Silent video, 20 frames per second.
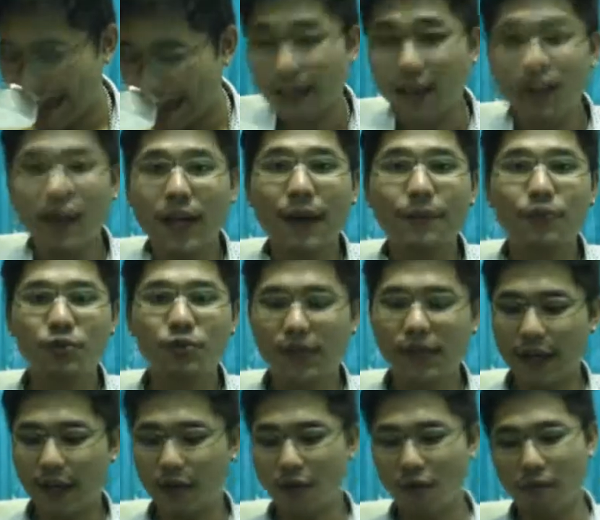กลิ่นนะครับจุด
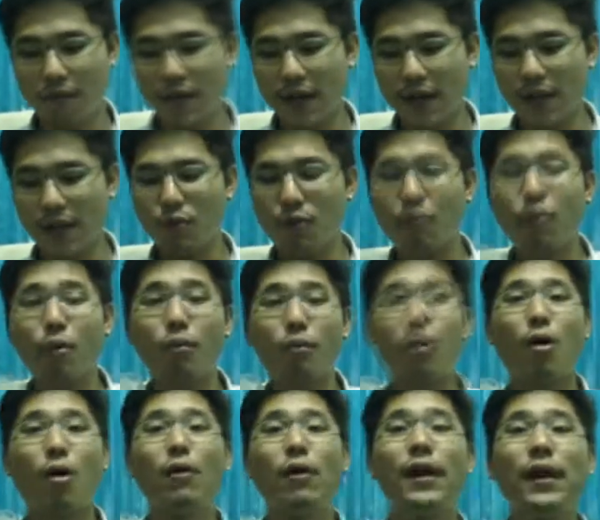เด่นของเบียร์นี้ผม
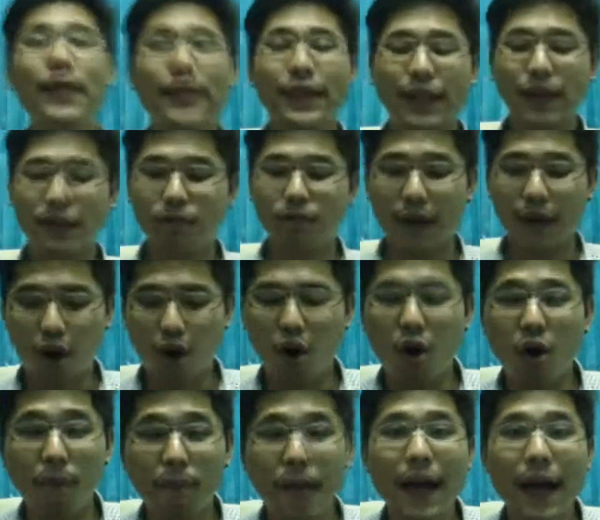มองว่ากลิ่นมันห
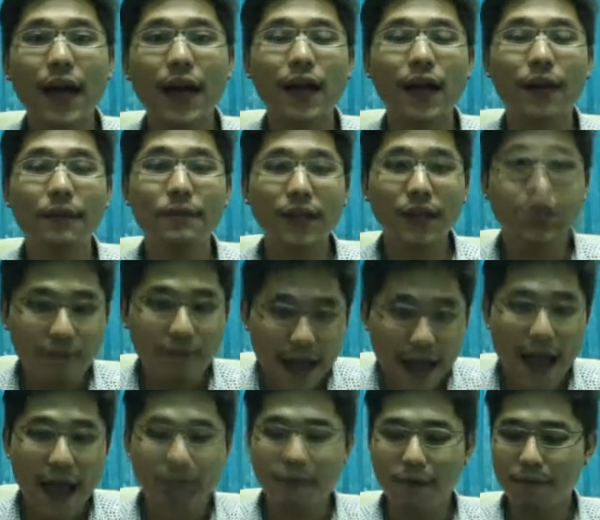อมมากนะครับดื่ม
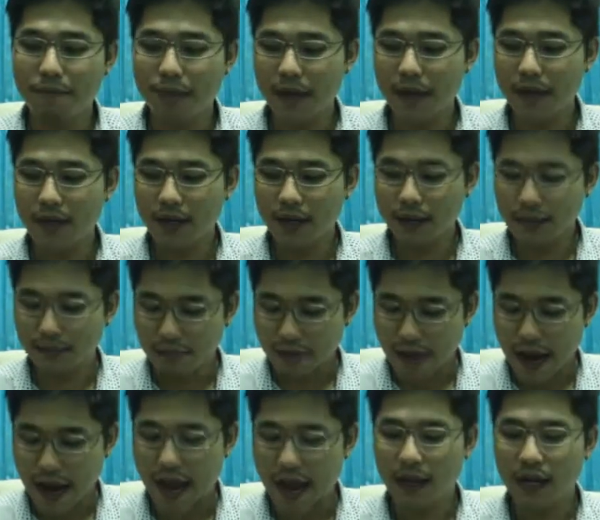ง่ายเป็นเบียร์ที่ดื่ม
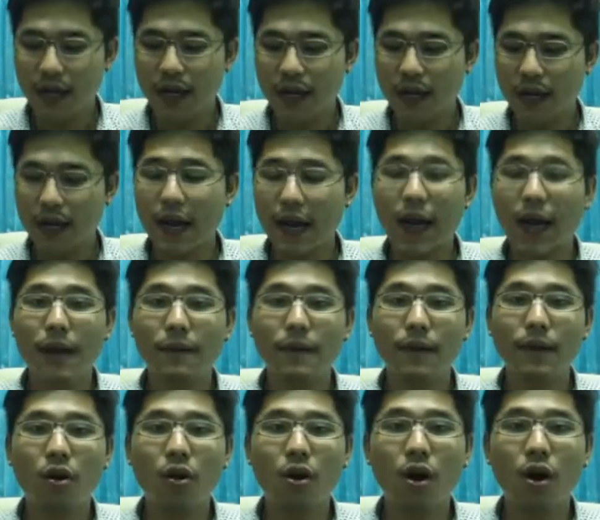ง่ายนะครับ
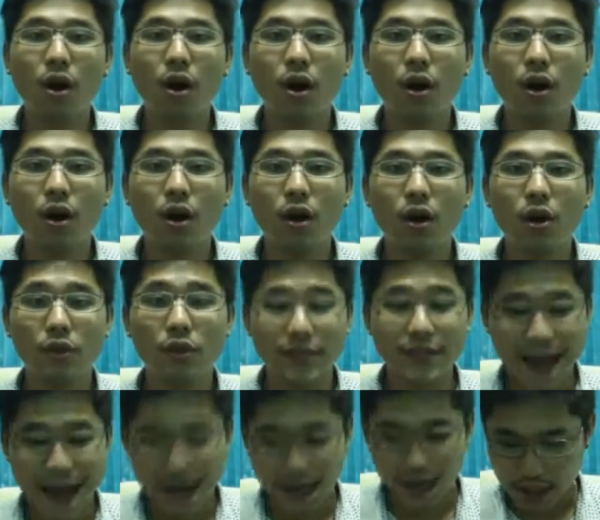แล้วก็รส
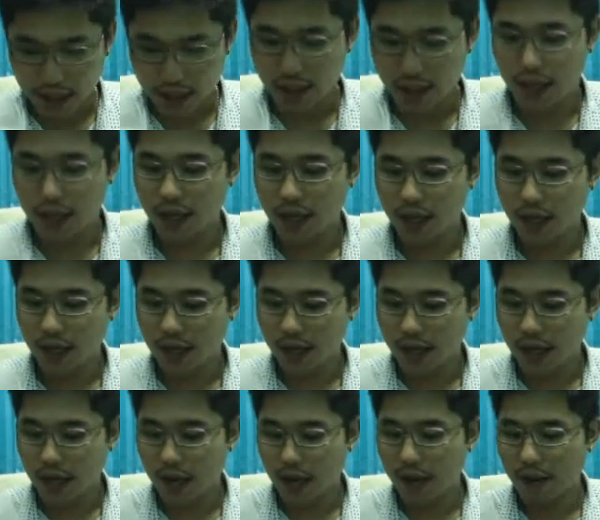ชาติดี
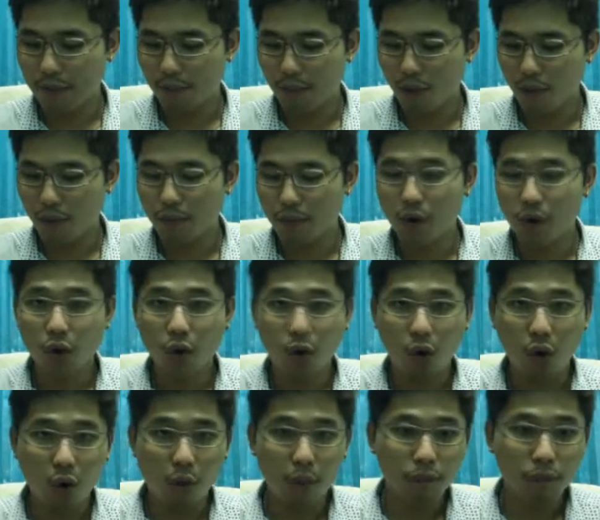นะครับผม
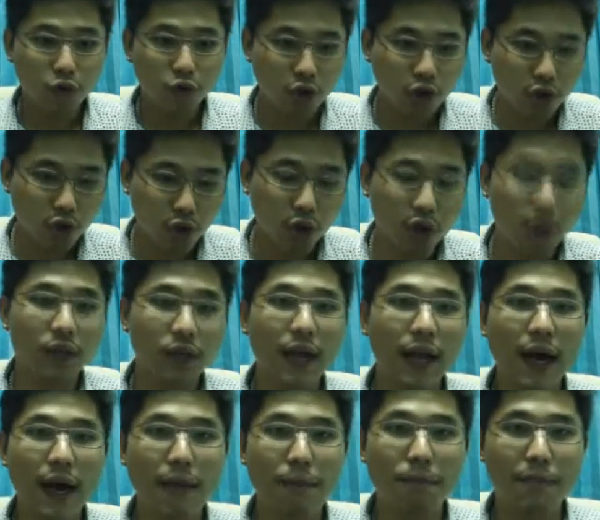ขมต้น
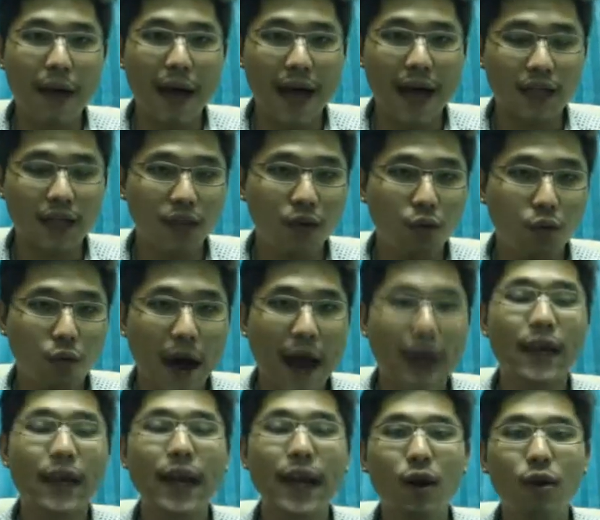นะครับปลายทิ้งห
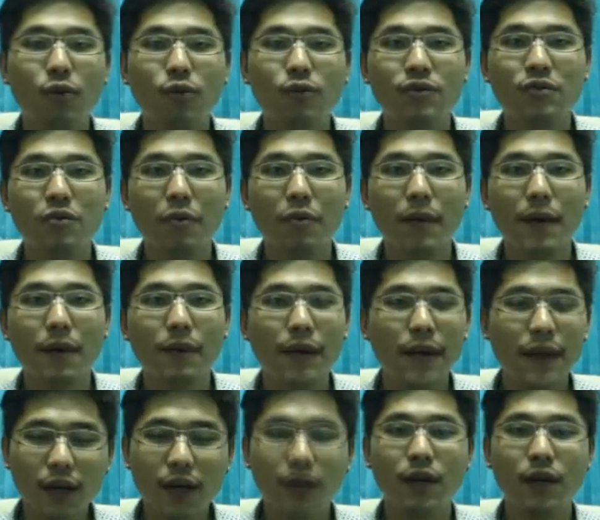วานให้เรารู้สึกว่าแบบ
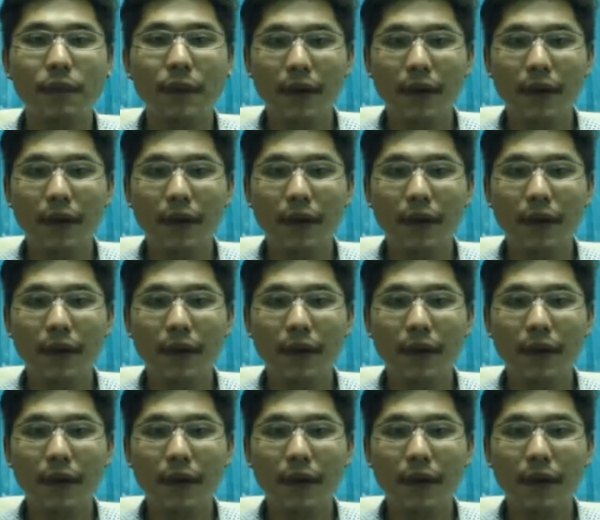เฮ้ย